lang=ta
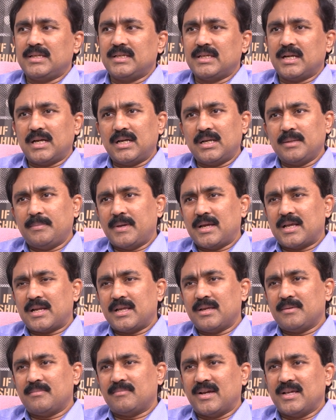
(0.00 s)
இரண்டு
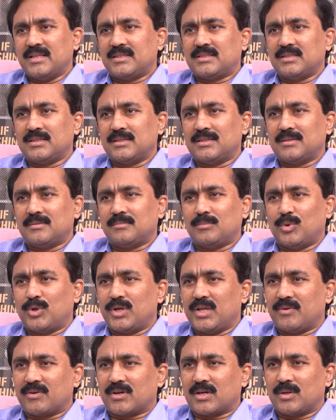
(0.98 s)
பேரையும் வைத்து
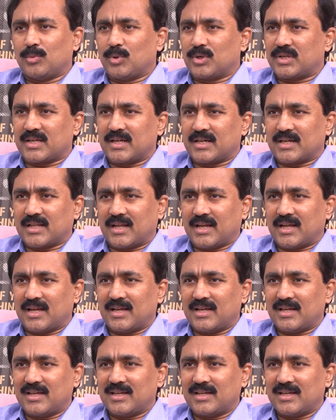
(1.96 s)
மோடி அவர்கள் ஓட்டு கேட்டாரா